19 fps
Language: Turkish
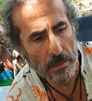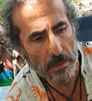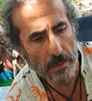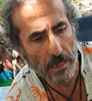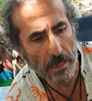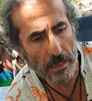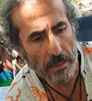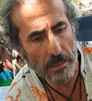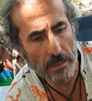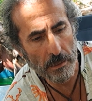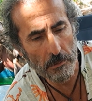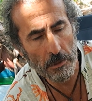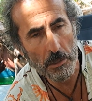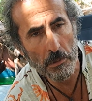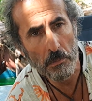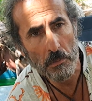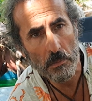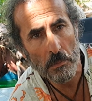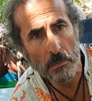Yani ne
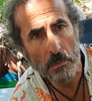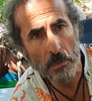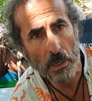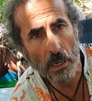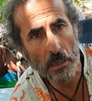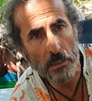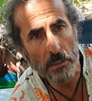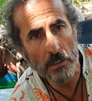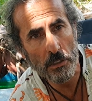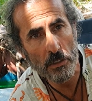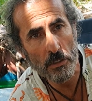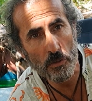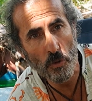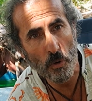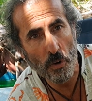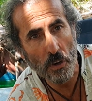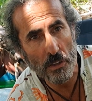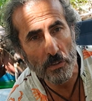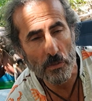bileyim kardeşini
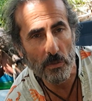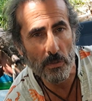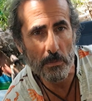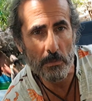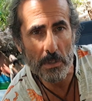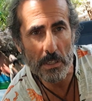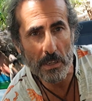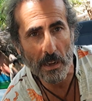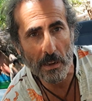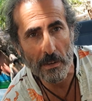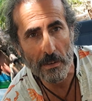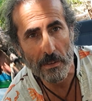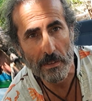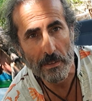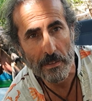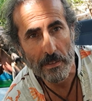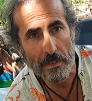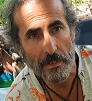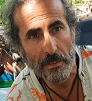tokatlıyor misal.
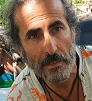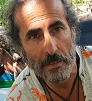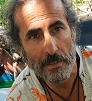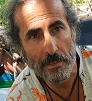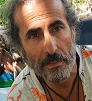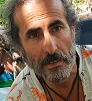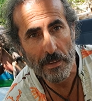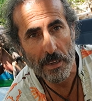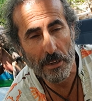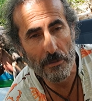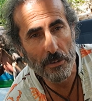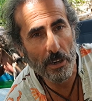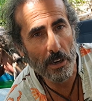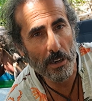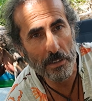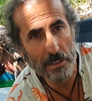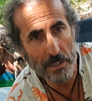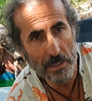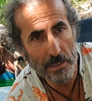Evin
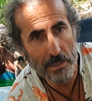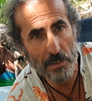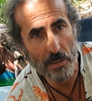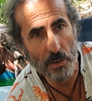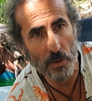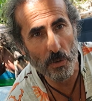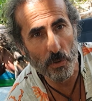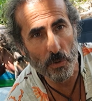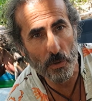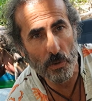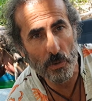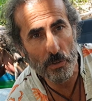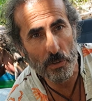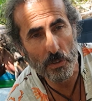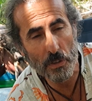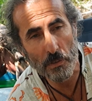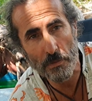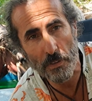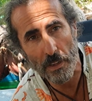arsasını alıyor
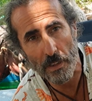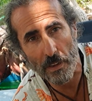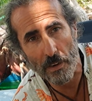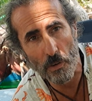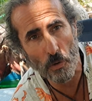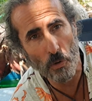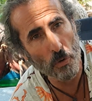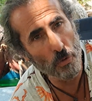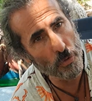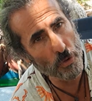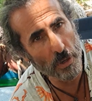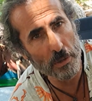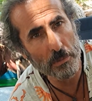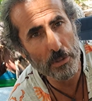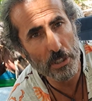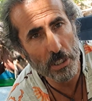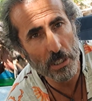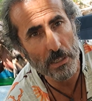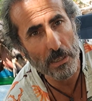işte falan. Onları
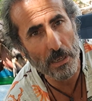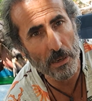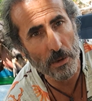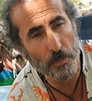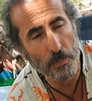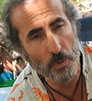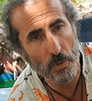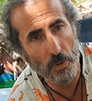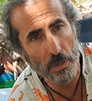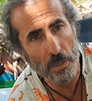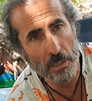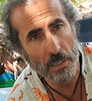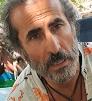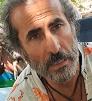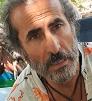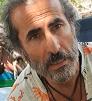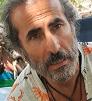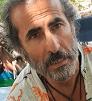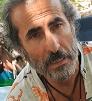bir şekil yapıyorlar.
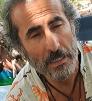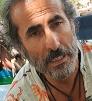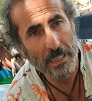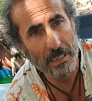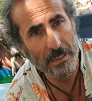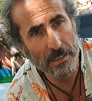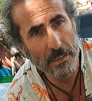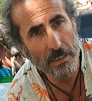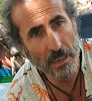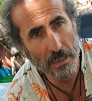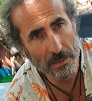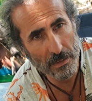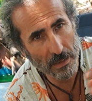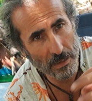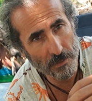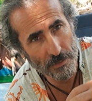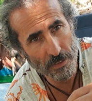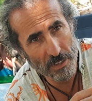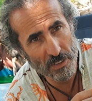Kendi
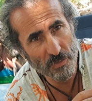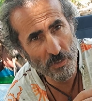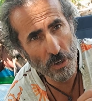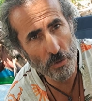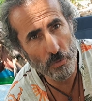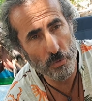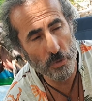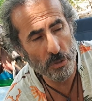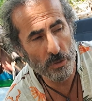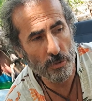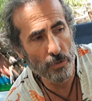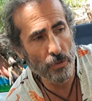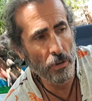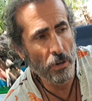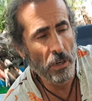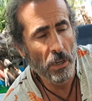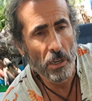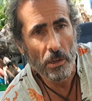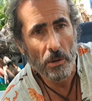kendine fetva üretiyor.
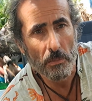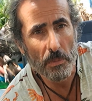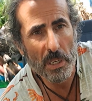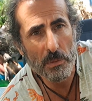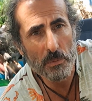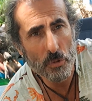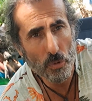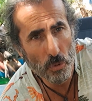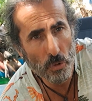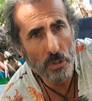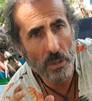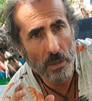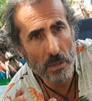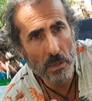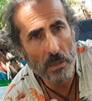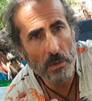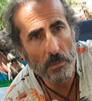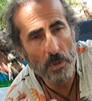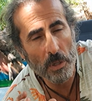Benim çok
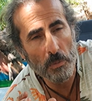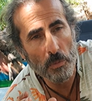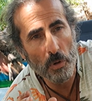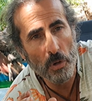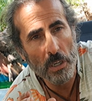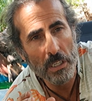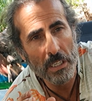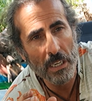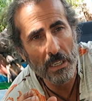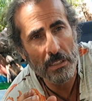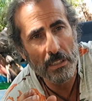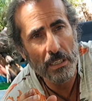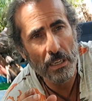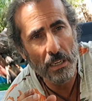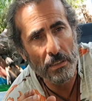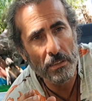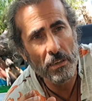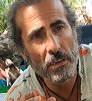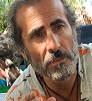yakınımda böyle kendi
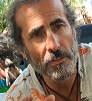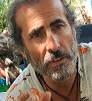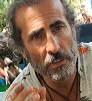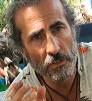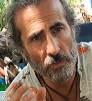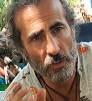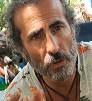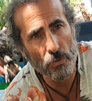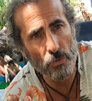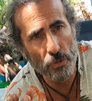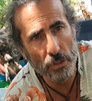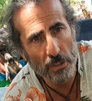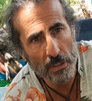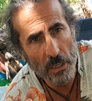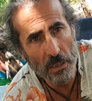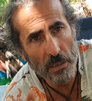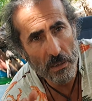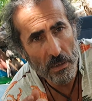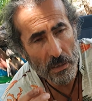kendine fetva
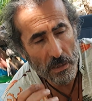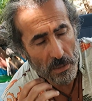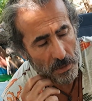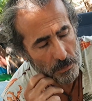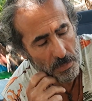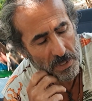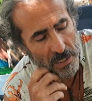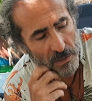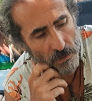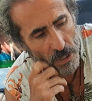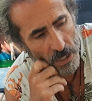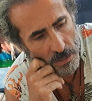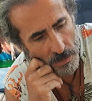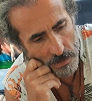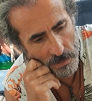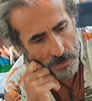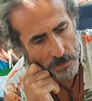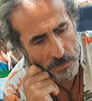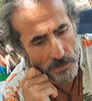üreten biri
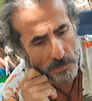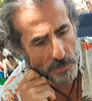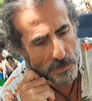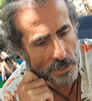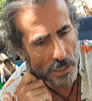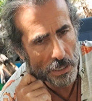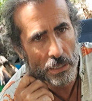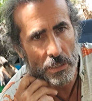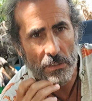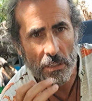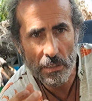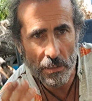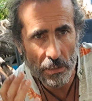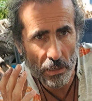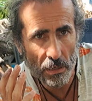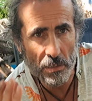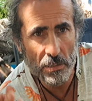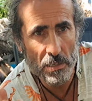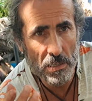vardı. Yakınlık
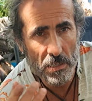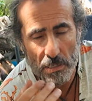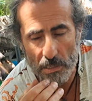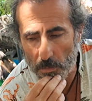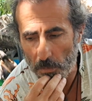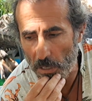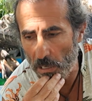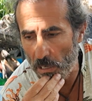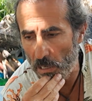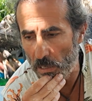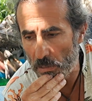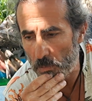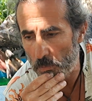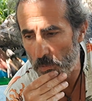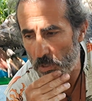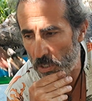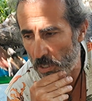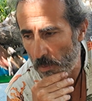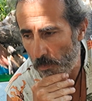derecesini belli
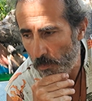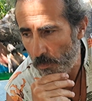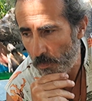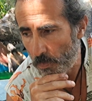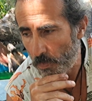etmeyeceğim.